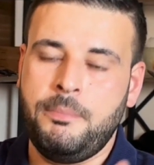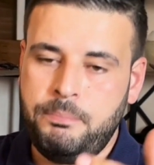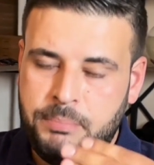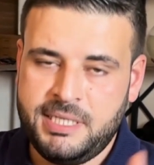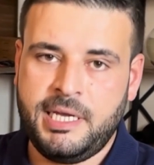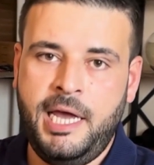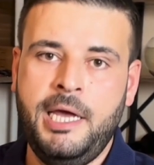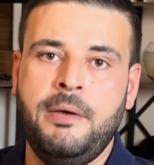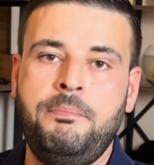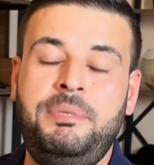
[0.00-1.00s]

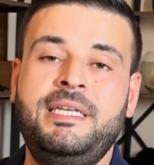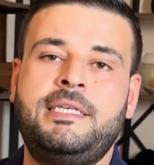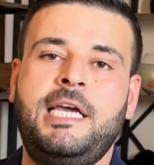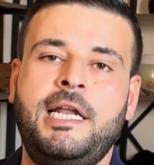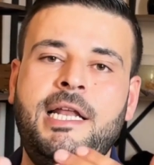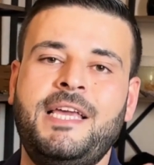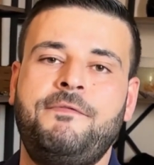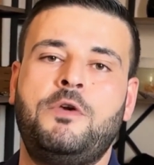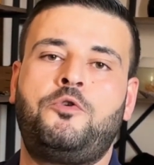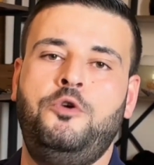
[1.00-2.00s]
bize bir
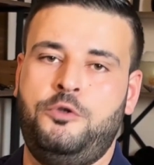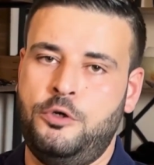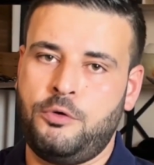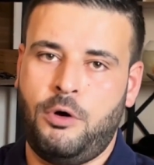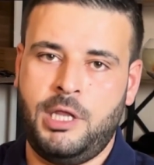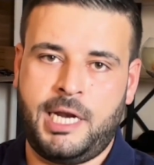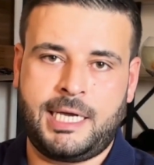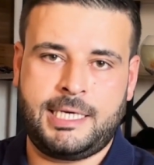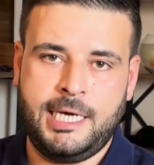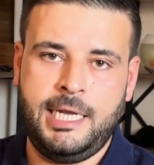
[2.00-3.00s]
gelenek ve kültür
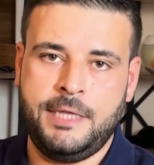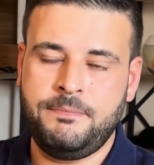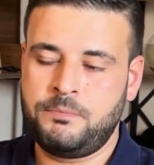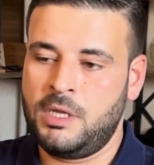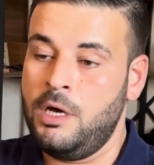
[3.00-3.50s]
olarak gelen